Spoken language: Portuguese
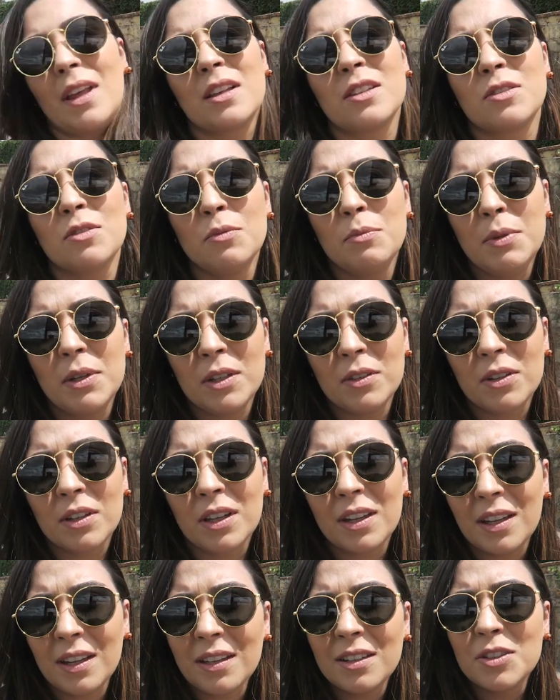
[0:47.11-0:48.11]
tá subindo
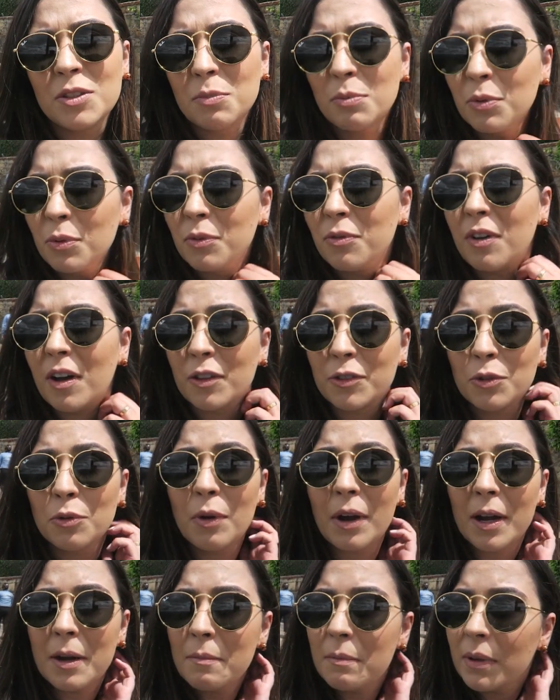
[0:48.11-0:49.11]
aqui, tipo, falta
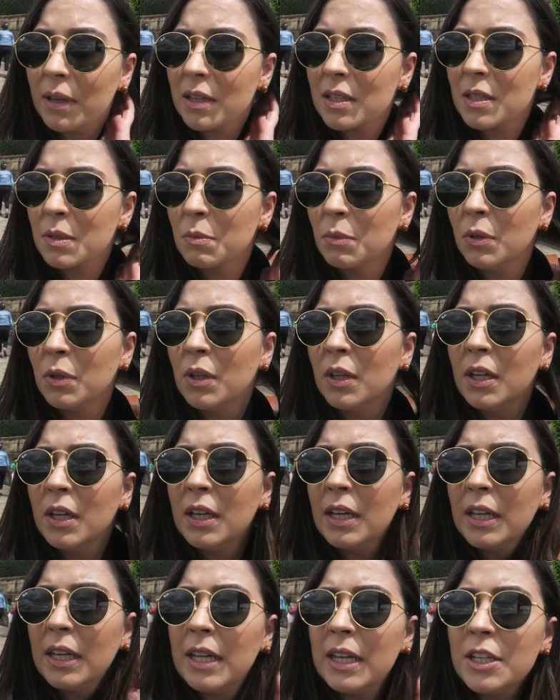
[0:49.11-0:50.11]
o ar mesmo.
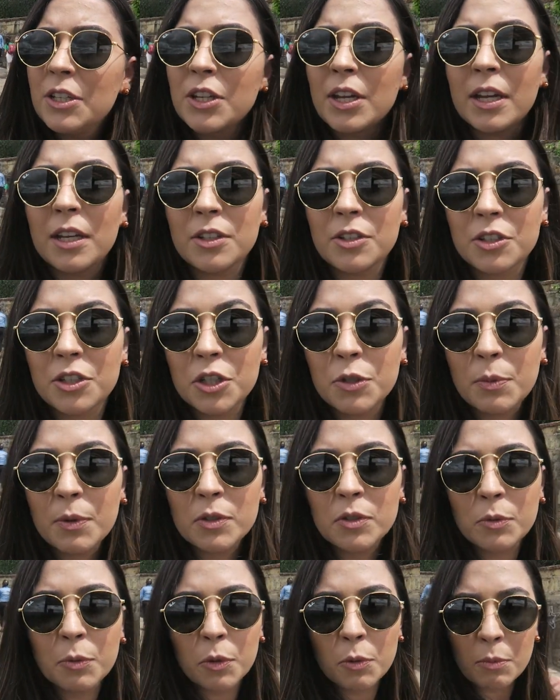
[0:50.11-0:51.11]
E, gente, a gente
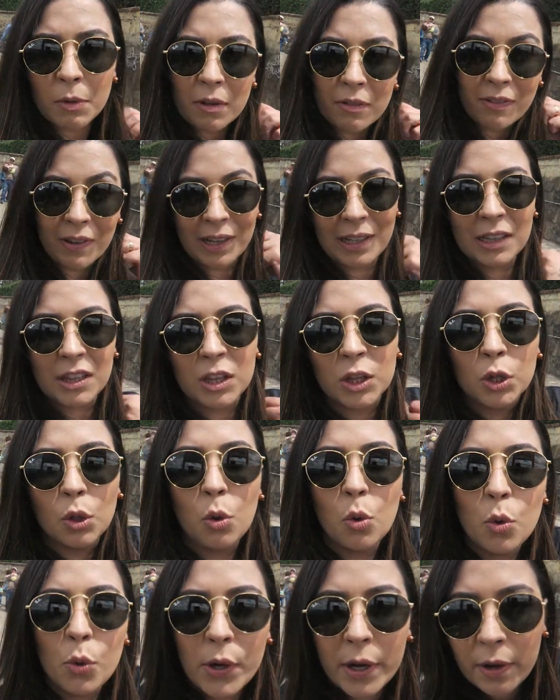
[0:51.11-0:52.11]
passou por uma
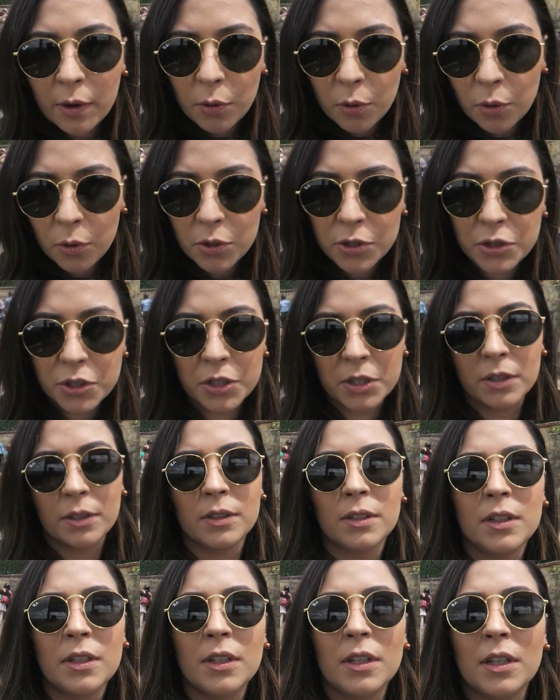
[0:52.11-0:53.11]
aventura hoje.
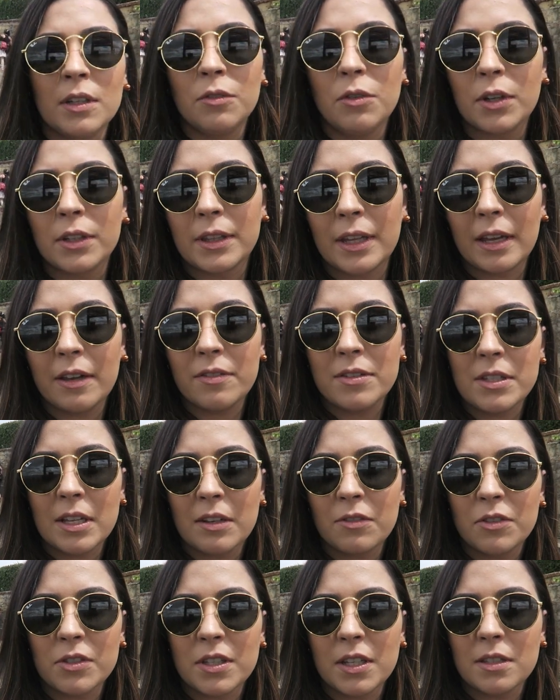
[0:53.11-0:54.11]
Vou até
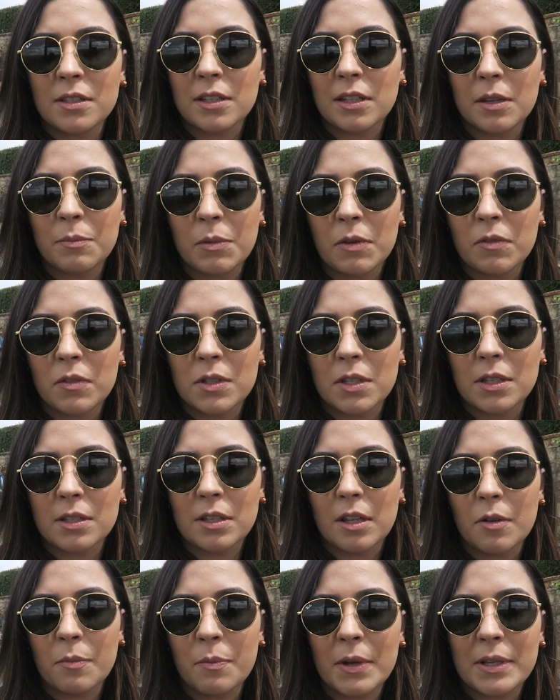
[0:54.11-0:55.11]
avisar vocês aqui pra
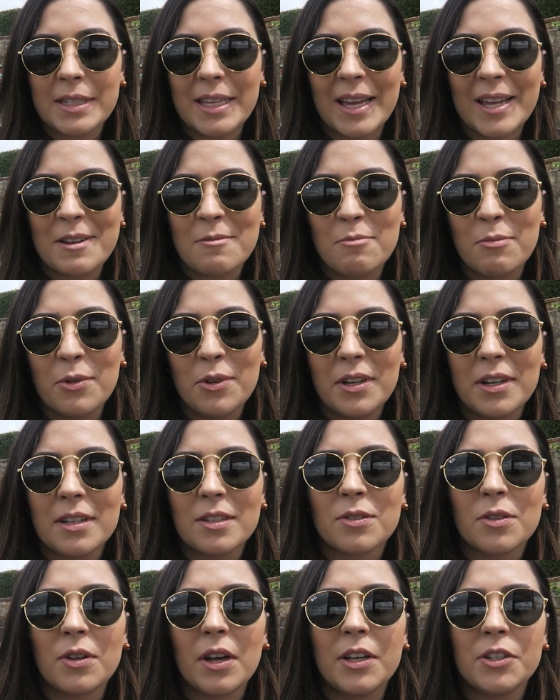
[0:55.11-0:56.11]
vocês não passarem por
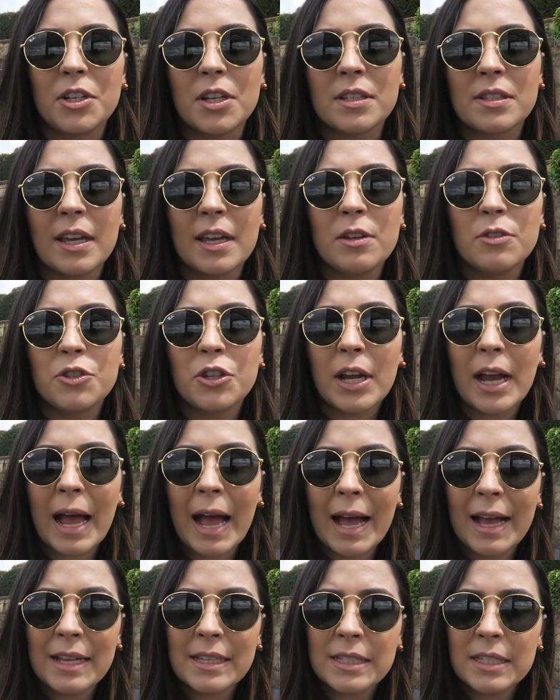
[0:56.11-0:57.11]
isso. A gente saiu de
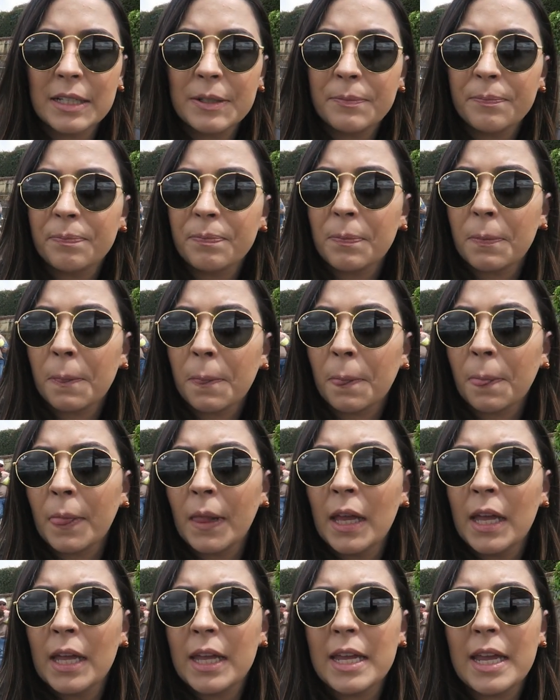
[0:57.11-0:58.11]
casa
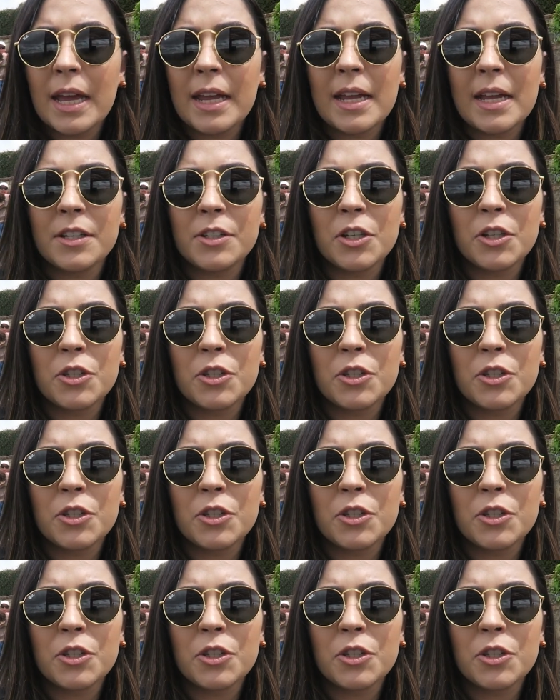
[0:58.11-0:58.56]
e aí a